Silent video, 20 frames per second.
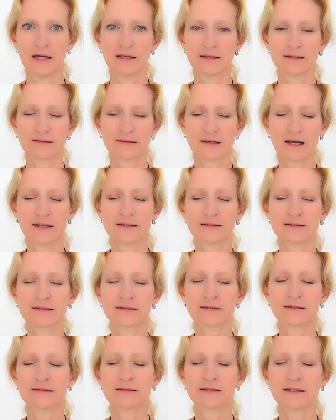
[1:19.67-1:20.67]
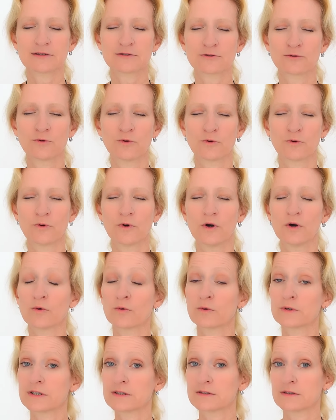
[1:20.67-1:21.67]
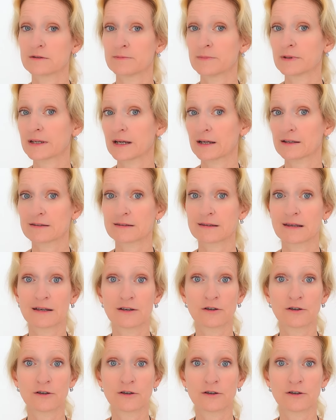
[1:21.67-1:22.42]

Das heißt, es ist nicht so, und es ist mit ganz